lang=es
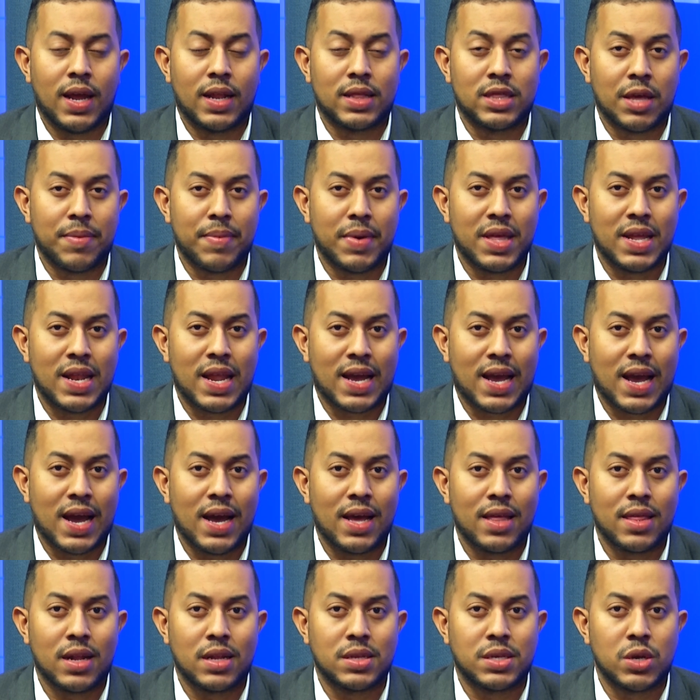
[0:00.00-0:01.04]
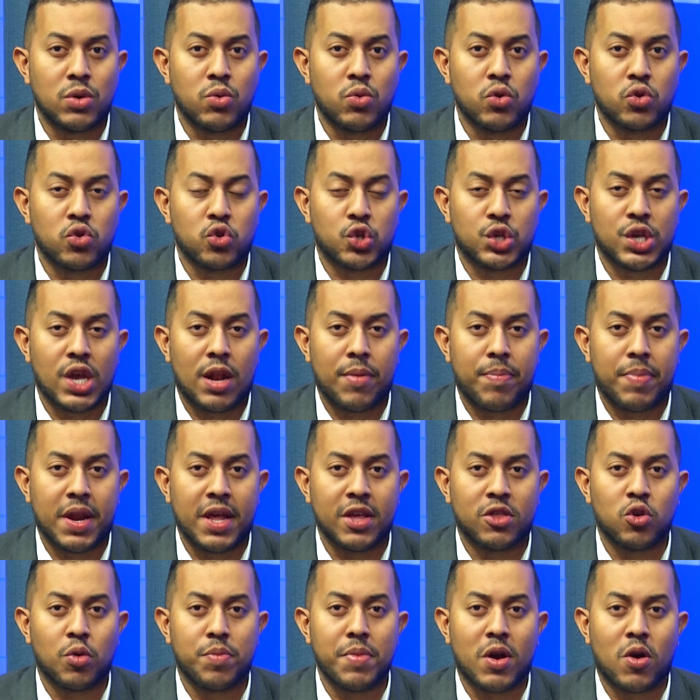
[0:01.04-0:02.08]
el tema de la caja del Seguro Social. Para
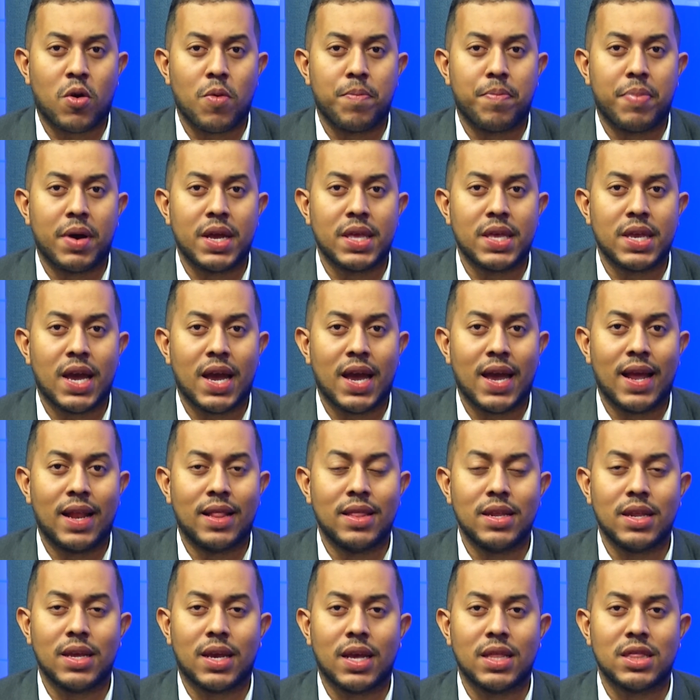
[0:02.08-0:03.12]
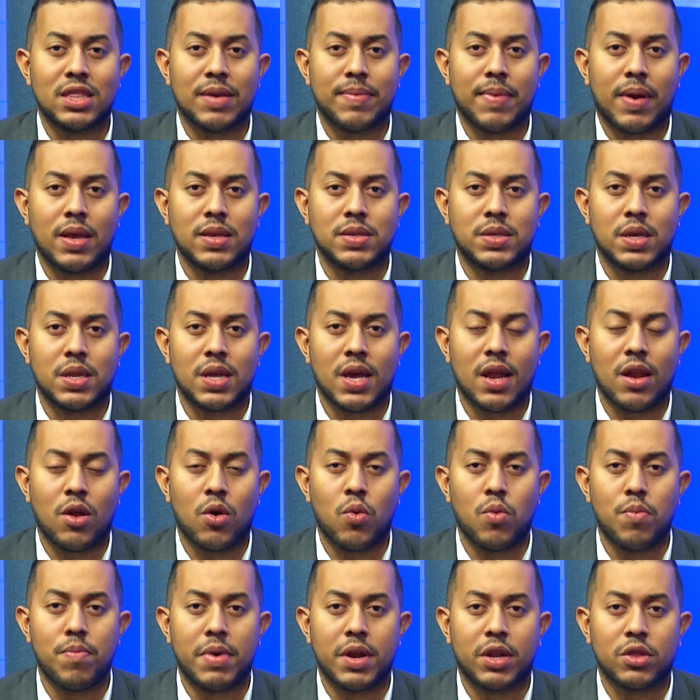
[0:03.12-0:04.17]
esto me acompaña el dirigente magisterial
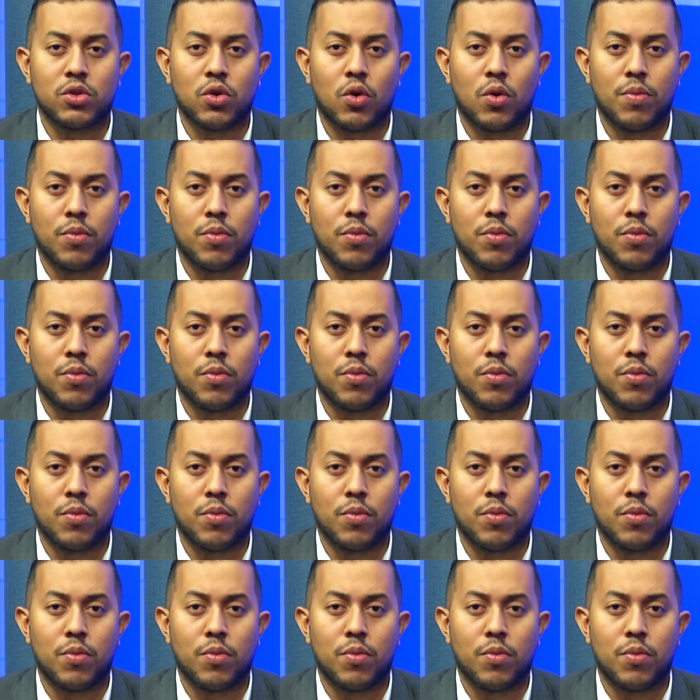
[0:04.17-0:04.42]
Humberto